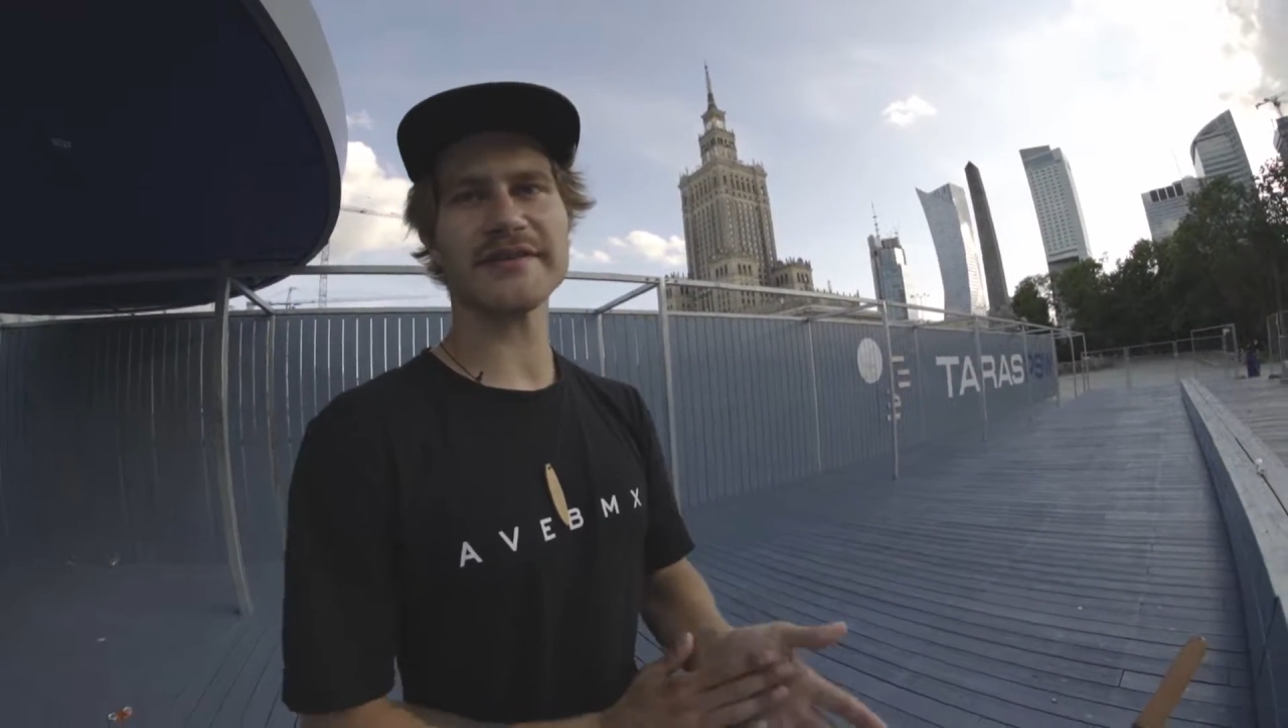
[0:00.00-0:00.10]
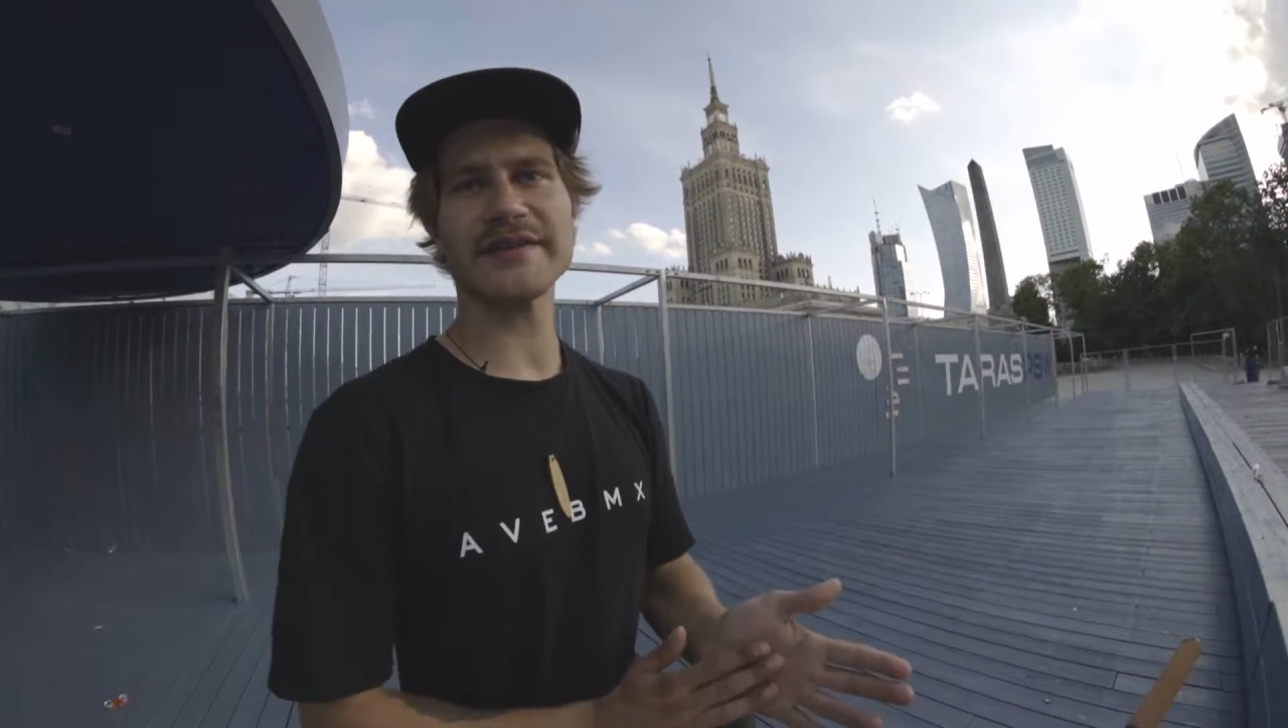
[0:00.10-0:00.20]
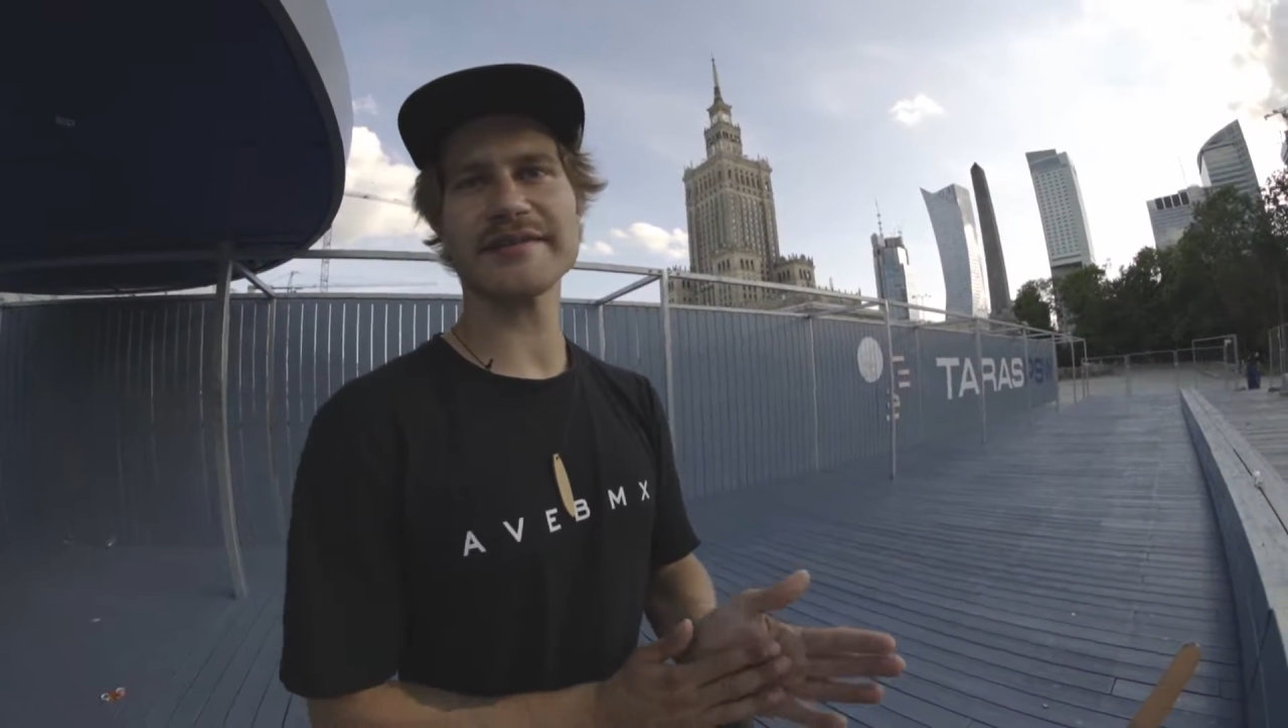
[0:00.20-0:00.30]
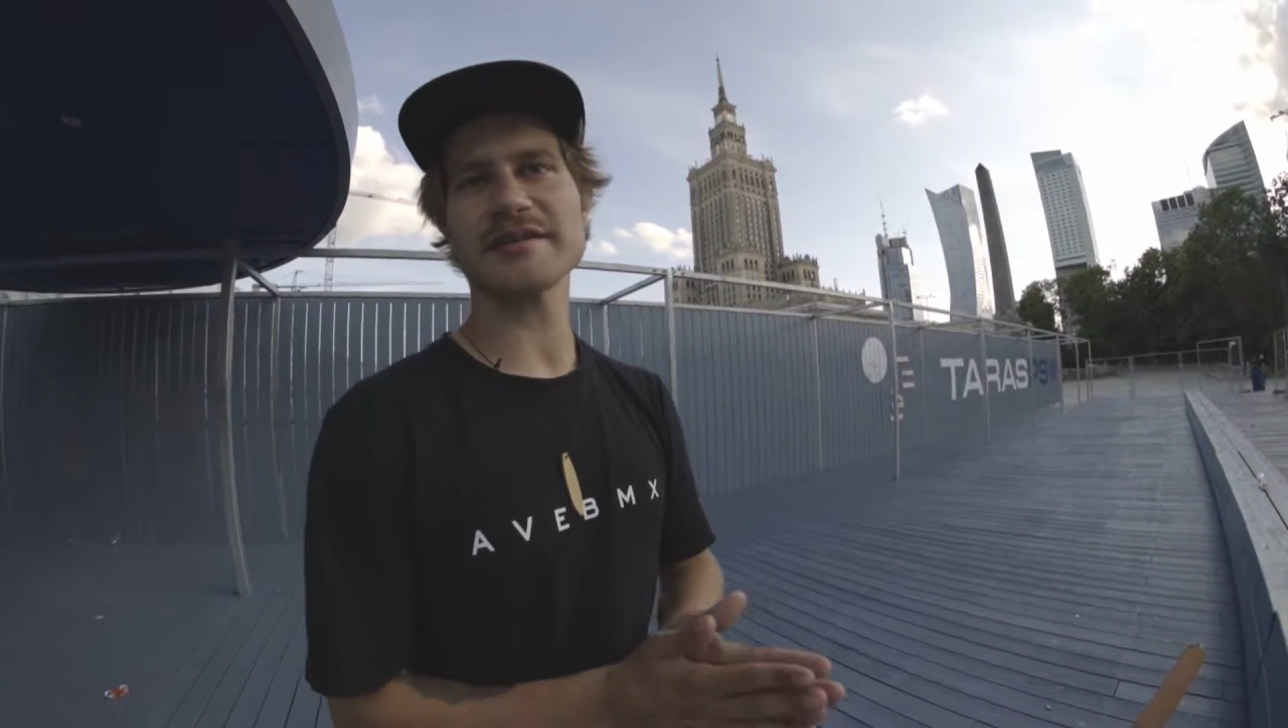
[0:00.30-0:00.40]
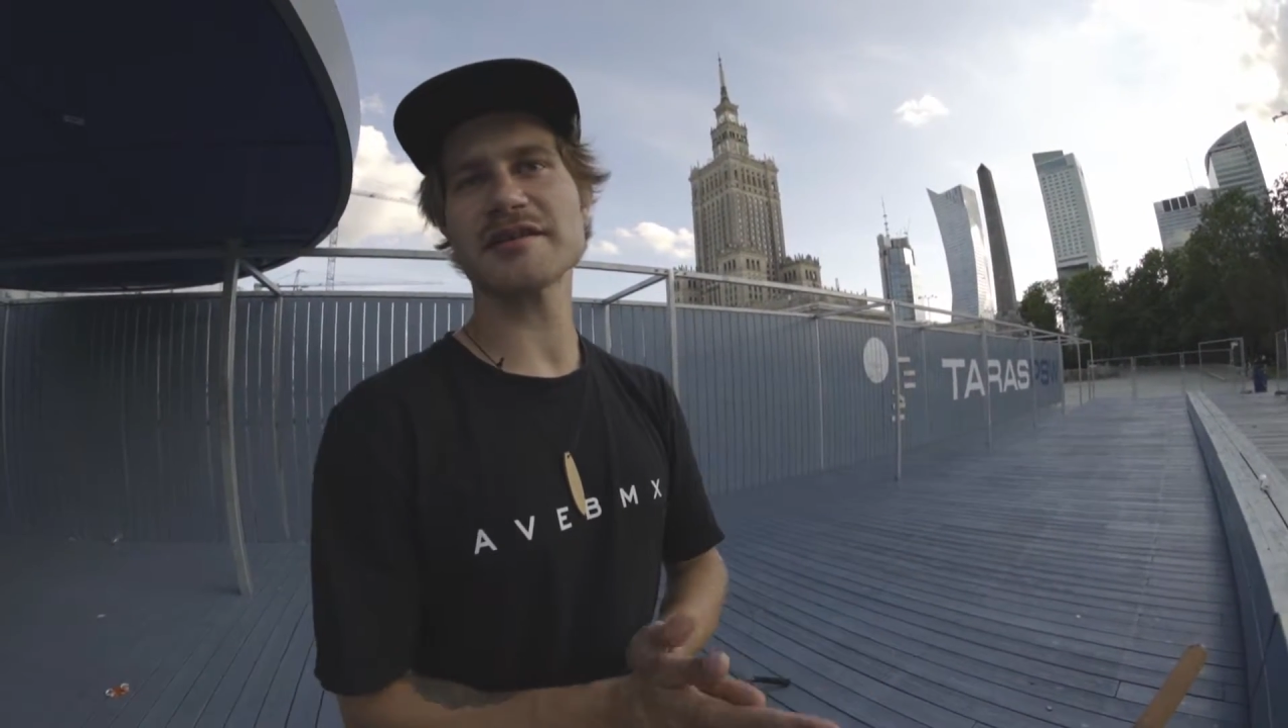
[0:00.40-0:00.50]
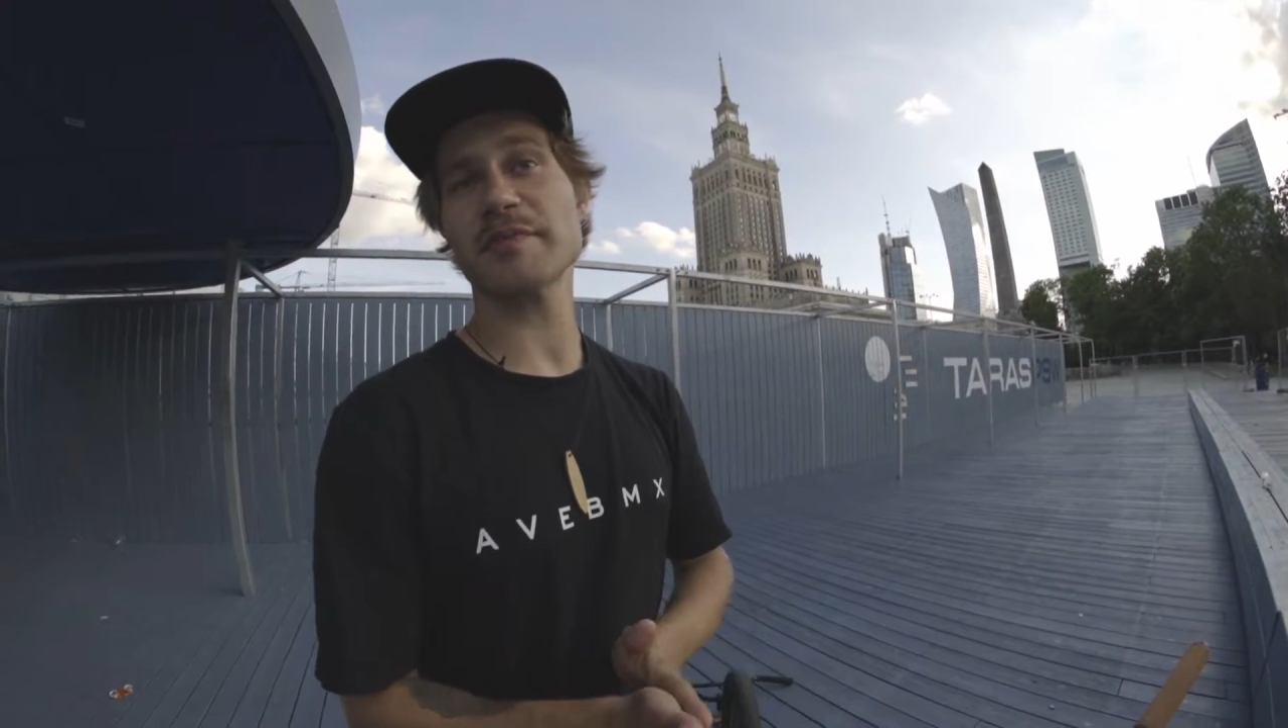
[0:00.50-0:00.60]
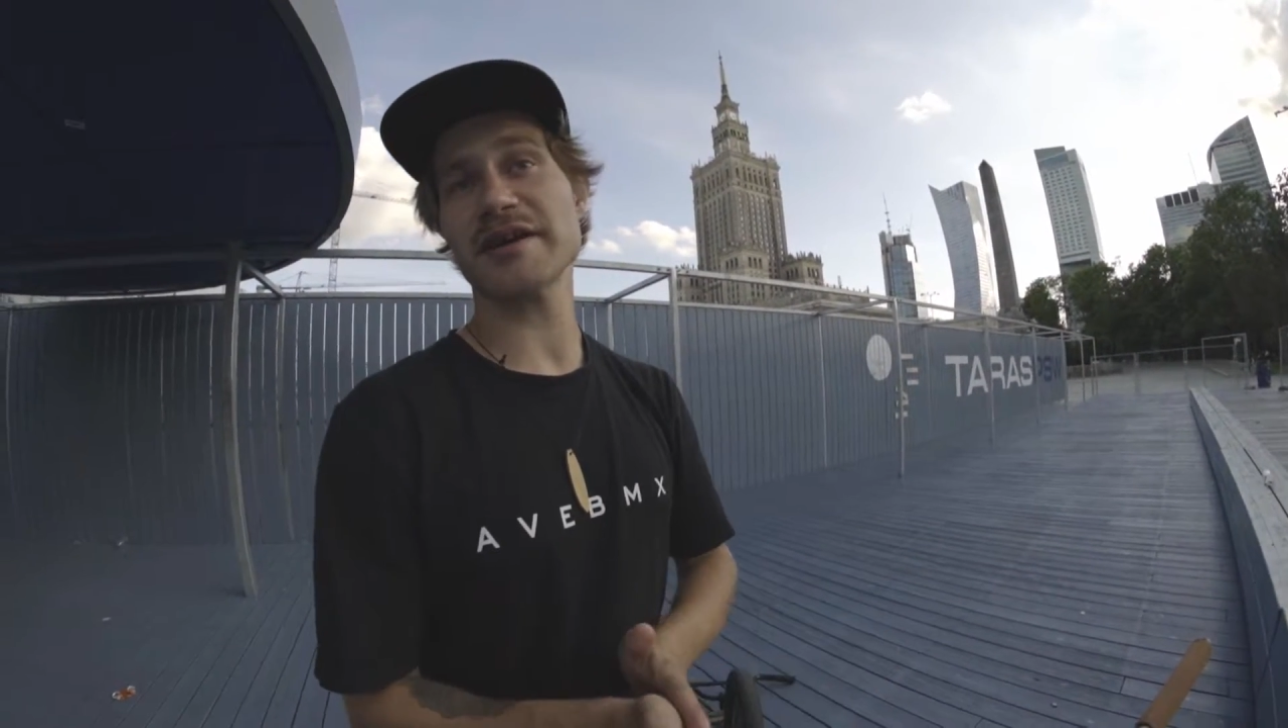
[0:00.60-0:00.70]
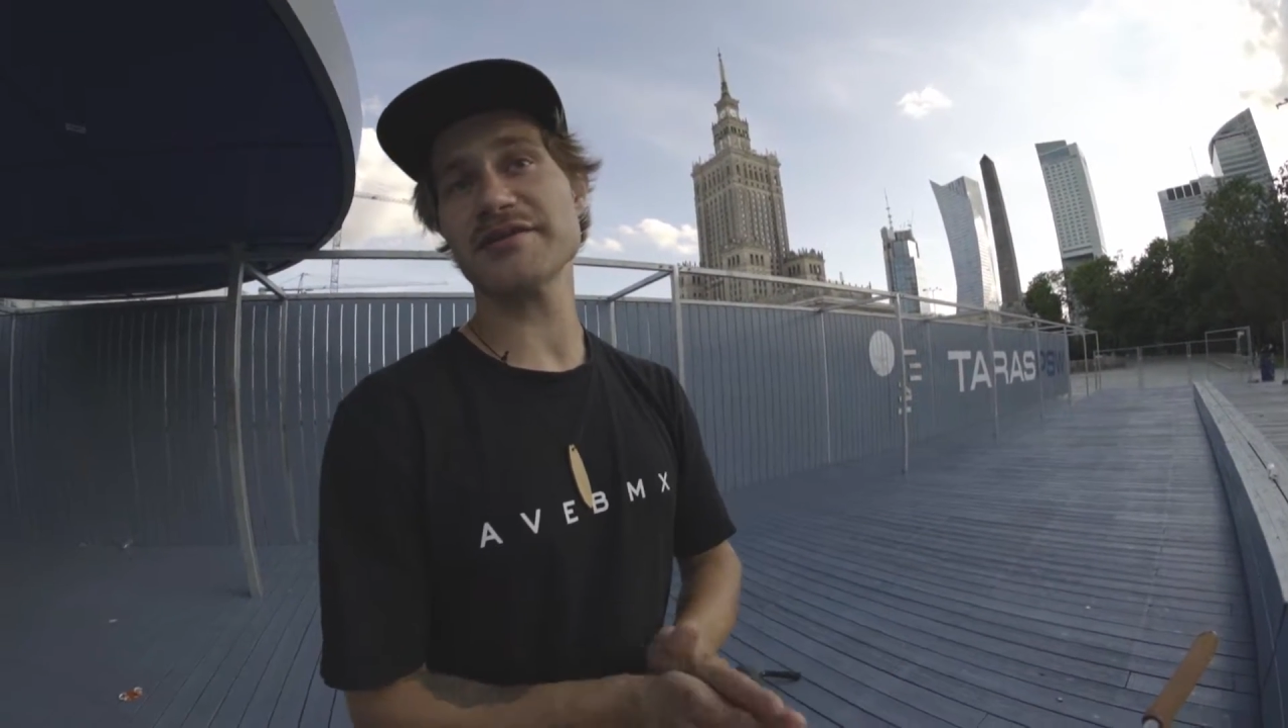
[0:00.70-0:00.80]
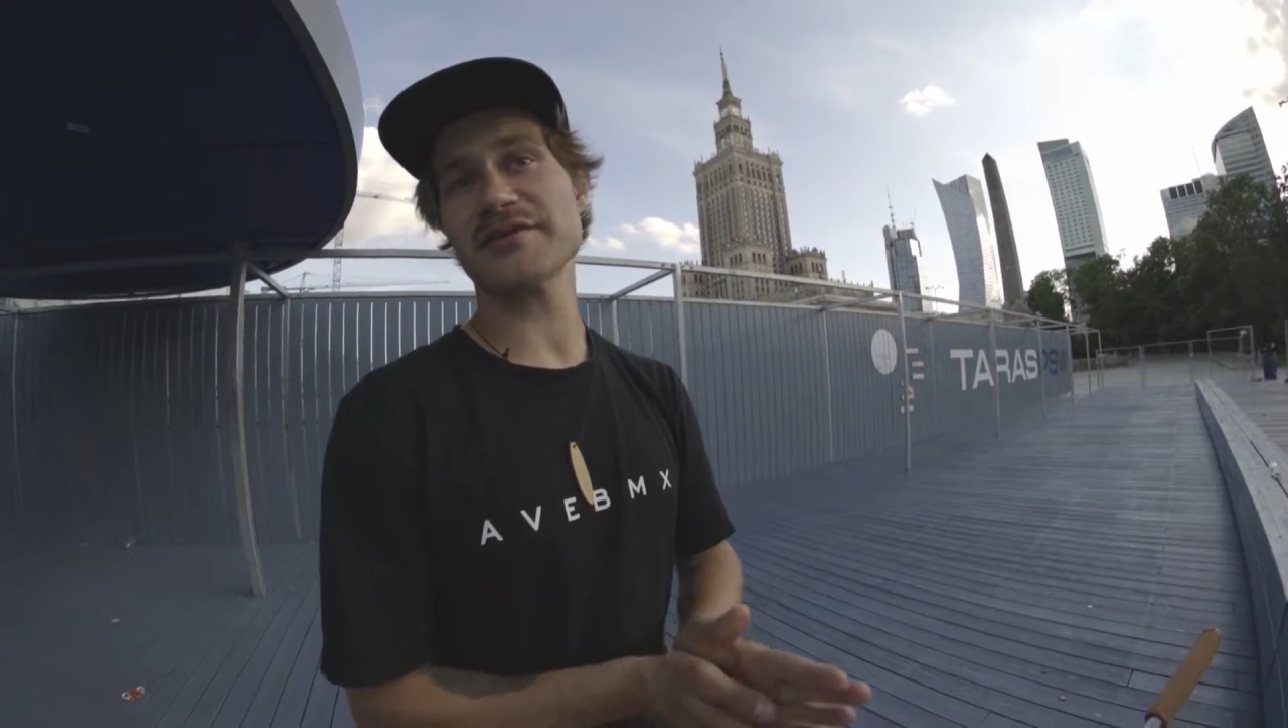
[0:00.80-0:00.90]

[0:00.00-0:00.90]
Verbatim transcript: więcej niż 5,